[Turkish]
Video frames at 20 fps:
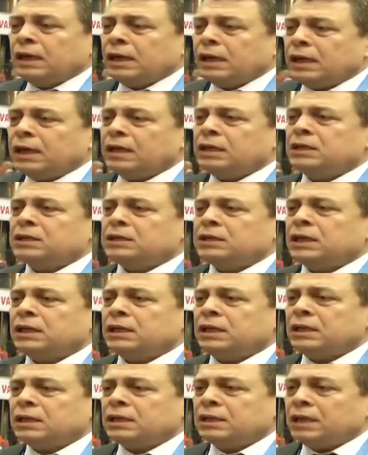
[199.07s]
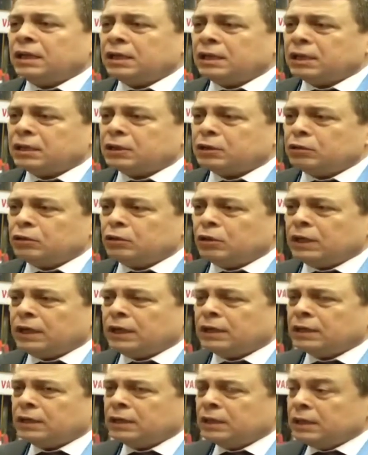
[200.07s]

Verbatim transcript: aynı şeyleri dile getiriyorlar.